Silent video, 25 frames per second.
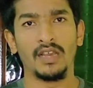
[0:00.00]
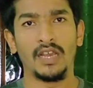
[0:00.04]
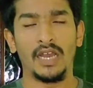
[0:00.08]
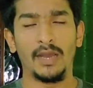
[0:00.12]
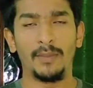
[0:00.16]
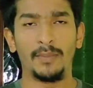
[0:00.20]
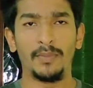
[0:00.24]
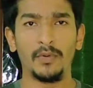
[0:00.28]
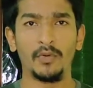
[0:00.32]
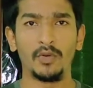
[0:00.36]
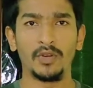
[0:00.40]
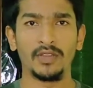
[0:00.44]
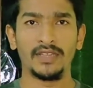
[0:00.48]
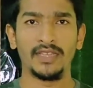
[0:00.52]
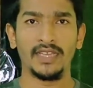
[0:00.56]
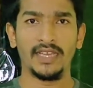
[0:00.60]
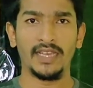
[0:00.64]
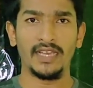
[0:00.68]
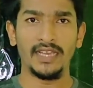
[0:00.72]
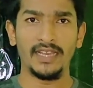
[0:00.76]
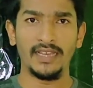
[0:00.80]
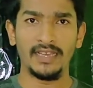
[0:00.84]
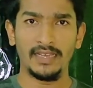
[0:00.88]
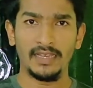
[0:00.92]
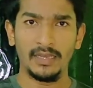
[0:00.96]
அப்போ
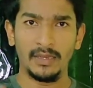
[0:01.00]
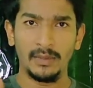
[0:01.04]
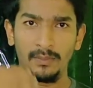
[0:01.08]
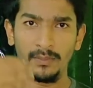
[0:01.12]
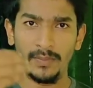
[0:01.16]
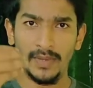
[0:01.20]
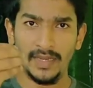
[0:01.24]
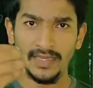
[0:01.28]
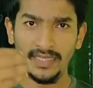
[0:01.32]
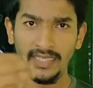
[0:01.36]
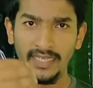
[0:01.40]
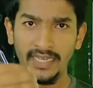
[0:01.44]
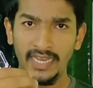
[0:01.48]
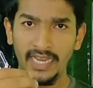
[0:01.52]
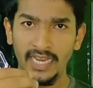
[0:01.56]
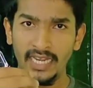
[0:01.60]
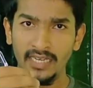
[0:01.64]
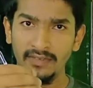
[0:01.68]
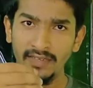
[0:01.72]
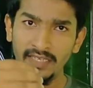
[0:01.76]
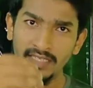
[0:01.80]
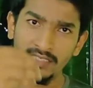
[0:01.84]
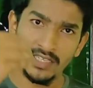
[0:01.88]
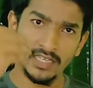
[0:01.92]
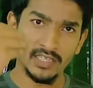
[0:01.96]
ஒருத்தன்
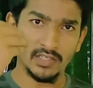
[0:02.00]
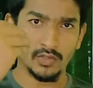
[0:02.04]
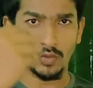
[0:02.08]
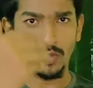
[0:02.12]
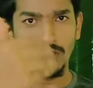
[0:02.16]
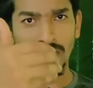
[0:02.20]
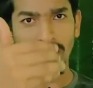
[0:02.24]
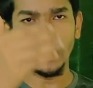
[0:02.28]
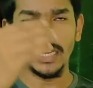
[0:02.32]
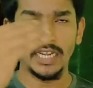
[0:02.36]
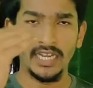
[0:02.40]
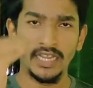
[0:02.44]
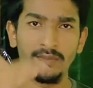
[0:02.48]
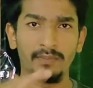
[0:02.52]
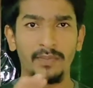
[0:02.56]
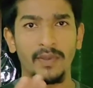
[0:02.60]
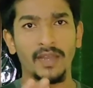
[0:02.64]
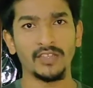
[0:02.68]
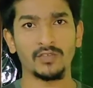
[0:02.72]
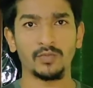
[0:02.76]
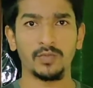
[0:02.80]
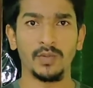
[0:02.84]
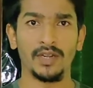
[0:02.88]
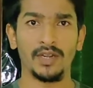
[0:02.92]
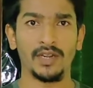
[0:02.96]
பதினேழு வயசில் டுவெல்த்து எழுதி
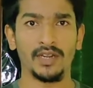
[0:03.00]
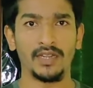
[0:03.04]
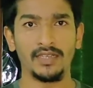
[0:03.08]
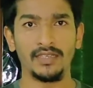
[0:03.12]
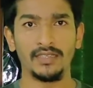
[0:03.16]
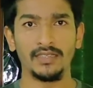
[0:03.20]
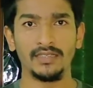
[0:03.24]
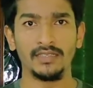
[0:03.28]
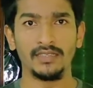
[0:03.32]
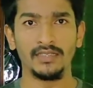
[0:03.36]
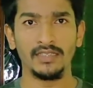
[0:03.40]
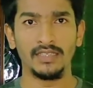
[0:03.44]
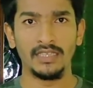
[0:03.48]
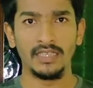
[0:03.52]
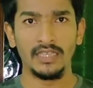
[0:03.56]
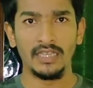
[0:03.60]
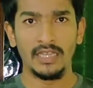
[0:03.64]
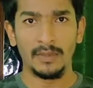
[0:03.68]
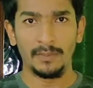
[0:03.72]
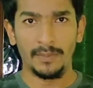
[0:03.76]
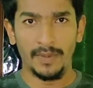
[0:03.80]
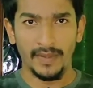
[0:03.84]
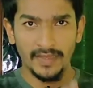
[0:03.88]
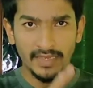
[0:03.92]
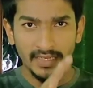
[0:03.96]
பாஸ் பண்ணுறான்
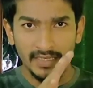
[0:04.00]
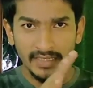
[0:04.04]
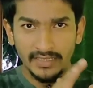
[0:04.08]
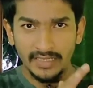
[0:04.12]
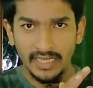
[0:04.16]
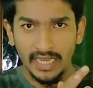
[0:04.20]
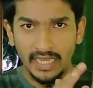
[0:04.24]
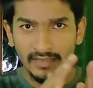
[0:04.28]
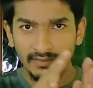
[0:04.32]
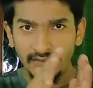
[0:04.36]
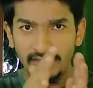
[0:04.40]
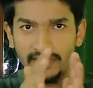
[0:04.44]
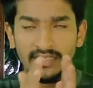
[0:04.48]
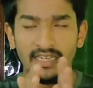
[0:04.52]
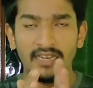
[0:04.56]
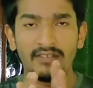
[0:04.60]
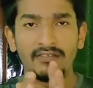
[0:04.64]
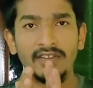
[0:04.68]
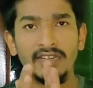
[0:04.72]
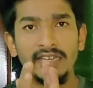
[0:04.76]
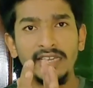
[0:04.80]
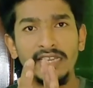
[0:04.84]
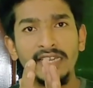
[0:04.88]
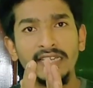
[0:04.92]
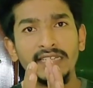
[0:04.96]
பதினெட்டாவது வயசில்
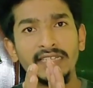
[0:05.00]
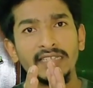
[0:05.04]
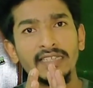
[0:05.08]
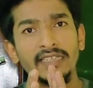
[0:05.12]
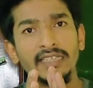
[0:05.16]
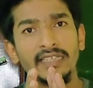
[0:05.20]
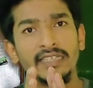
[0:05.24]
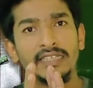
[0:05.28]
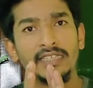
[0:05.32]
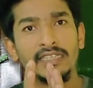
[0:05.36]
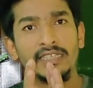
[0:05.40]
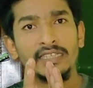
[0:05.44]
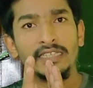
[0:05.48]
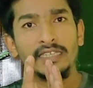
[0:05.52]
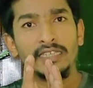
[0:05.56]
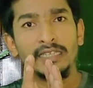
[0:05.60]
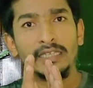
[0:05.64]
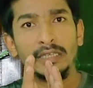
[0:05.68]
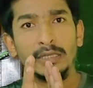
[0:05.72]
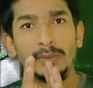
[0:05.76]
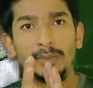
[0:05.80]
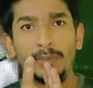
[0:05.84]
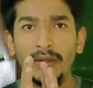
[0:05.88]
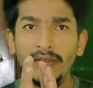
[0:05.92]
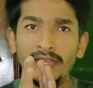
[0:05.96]
அவன் நீட்டு
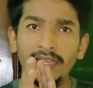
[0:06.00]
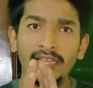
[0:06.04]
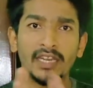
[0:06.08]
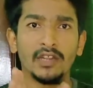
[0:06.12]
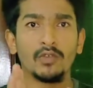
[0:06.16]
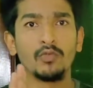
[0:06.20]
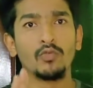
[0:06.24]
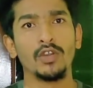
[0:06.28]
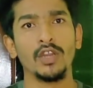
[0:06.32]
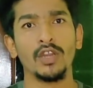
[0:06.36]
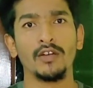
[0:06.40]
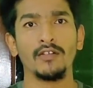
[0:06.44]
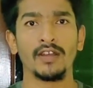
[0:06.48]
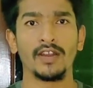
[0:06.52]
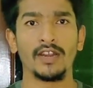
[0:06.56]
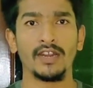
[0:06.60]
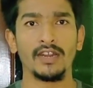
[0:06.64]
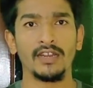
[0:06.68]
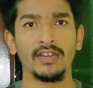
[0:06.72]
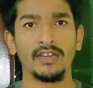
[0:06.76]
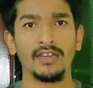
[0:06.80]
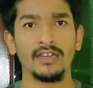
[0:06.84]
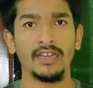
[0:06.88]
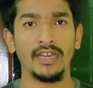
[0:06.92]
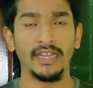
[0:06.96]
படிக்கிறதுக்கு உள்ளே
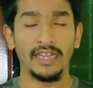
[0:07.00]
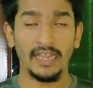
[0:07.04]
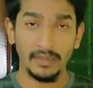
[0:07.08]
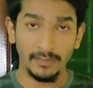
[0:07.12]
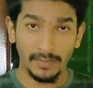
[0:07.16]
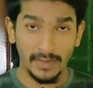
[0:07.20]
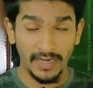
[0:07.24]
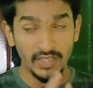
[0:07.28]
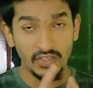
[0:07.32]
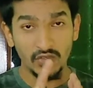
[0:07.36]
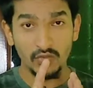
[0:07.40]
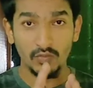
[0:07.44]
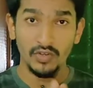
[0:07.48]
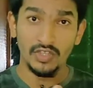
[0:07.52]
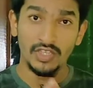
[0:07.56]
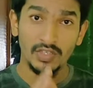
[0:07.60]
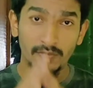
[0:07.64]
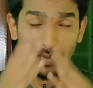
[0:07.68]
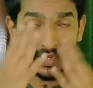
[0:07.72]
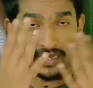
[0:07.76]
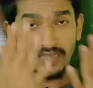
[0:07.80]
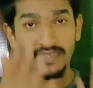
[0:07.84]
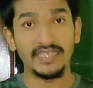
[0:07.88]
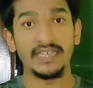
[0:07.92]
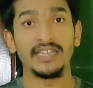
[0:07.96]
வர்றான் அதாவது படித்து
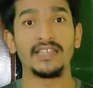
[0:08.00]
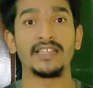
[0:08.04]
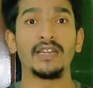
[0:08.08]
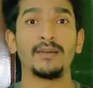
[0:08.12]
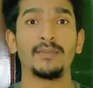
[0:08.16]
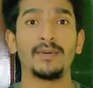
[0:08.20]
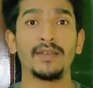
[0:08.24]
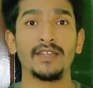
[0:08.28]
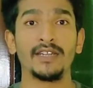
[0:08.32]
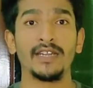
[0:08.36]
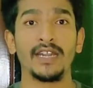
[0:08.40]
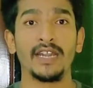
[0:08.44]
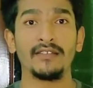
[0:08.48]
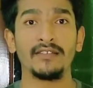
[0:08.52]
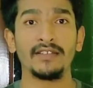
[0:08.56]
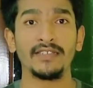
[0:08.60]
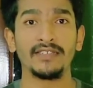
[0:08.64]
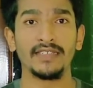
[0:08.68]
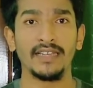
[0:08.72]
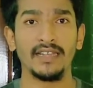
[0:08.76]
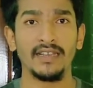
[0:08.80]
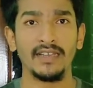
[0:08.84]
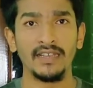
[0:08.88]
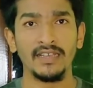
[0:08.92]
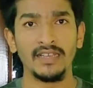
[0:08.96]
முடித்து பரிச்சு எழுதுறான் பதினெட்டாம்
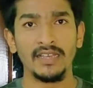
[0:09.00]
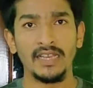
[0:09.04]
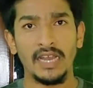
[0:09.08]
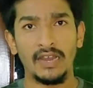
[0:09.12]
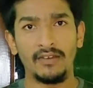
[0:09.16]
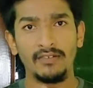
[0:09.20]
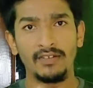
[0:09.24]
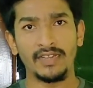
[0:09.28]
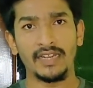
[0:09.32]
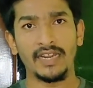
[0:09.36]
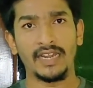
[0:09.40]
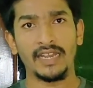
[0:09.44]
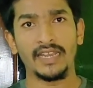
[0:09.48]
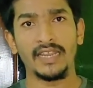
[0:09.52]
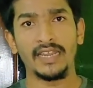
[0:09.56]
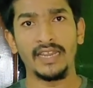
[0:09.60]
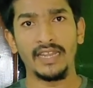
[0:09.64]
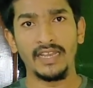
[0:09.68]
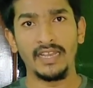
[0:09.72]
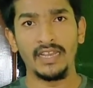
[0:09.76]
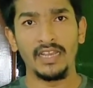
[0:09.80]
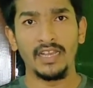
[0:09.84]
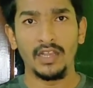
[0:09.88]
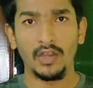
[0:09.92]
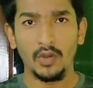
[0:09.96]
வயசில் அவனுக்கு
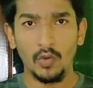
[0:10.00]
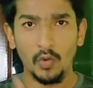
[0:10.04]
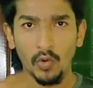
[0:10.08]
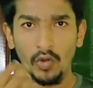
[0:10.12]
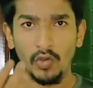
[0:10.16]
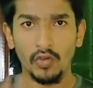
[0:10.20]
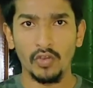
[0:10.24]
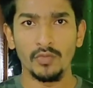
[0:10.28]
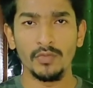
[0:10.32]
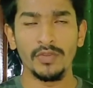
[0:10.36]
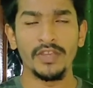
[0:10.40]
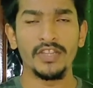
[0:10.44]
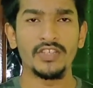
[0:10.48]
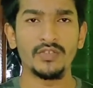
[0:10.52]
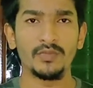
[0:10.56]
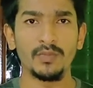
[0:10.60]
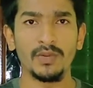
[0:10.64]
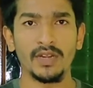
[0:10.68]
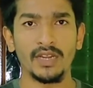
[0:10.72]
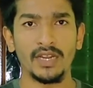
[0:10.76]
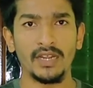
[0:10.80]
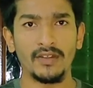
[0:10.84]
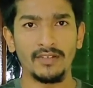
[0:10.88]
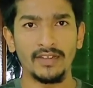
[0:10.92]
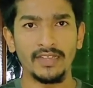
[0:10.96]
கிடைக்கல கூட ஒரு முயற்சி
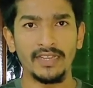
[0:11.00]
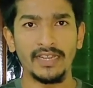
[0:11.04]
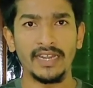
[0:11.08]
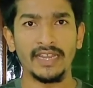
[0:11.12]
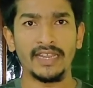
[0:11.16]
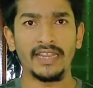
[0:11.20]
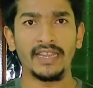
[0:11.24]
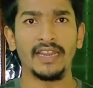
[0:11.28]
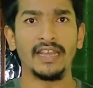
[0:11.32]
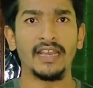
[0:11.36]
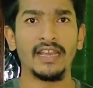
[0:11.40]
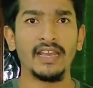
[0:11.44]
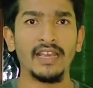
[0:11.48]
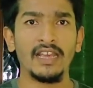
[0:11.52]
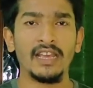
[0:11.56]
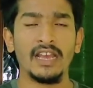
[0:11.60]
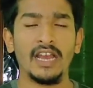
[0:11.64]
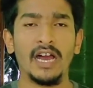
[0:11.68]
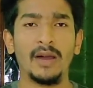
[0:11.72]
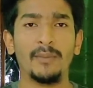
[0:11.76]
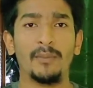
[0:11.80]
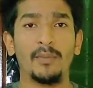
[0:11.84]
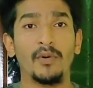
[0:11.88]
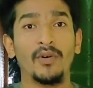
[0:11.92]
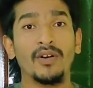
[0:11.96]
பண்ணுறான் அவனுக்கு கிடைக்கல
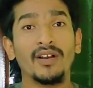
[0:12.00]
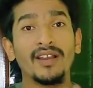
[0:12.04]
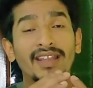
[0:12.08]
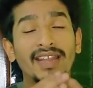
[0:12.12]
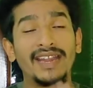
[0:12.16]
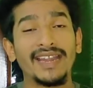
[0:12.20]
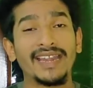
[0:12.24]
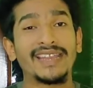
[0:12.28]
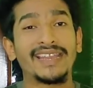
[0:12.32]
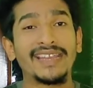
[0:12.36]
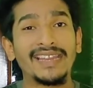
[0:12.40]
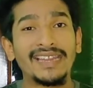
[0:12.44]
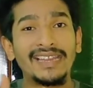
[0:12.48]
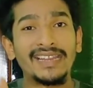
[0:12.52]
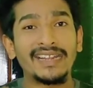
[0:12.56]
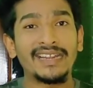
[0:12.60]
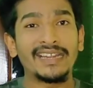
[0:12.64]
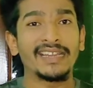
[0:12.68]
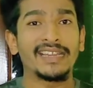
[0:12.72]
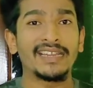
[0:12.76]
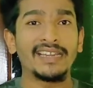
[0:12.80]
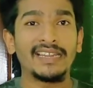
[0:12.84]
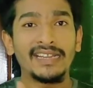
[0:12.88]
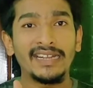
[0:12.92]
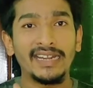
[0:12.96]
அப்போ கிடைக்கல
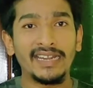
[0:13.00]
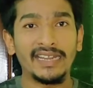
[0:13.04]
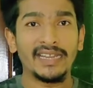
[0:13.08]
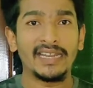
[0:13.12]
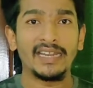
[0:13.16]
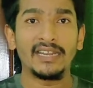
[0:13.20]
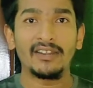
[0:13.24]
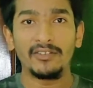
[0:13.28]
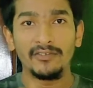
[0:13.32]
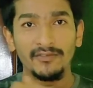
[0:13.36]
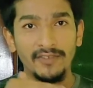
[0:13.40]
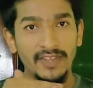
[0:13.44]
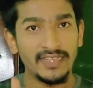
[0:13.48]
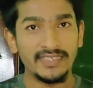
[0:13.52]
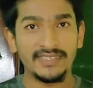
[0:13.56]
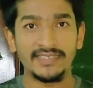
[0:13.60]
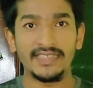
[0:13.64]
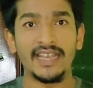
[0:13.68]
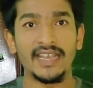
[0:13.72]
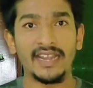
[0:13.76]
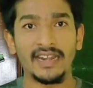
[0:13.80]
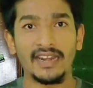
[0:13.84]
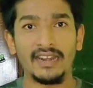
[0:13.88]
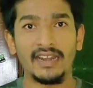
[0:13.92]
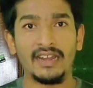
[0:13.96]
கிடைக்கல கிடைக்கல நான்
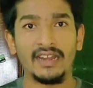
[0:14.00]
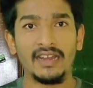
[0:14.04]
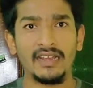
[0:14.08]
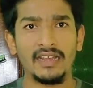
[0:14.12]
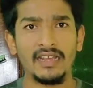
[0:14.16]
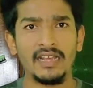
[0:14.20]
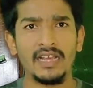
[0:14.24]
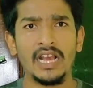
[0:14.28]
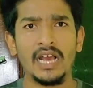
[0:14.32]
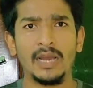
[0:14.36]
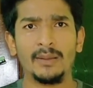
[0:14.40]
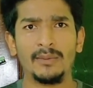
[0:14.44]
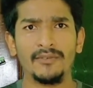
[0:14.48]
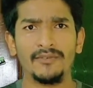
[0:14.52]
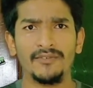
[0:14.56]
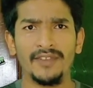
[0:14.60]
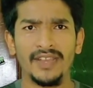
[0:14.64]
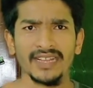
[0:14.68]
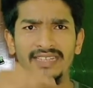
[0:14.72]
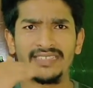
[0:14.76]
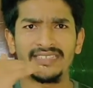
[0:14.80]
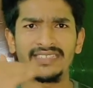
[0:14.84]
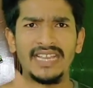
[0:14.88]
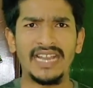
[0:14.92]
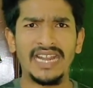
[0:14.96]
வெக்ஸ் ஆயிடுறான் அப்போ
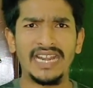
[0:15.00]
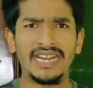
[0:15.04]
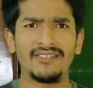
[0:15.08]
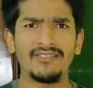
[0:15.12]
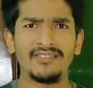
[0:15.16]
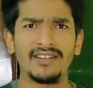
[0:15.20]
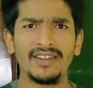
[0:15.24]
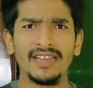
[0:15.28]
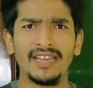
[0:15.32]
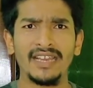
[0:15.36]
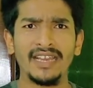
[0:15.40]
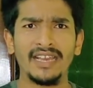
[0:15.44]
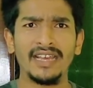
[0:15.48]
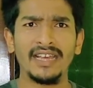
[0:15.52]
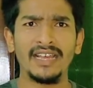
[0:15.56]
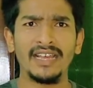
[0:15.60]
வெக்ஸ் ஆனவனை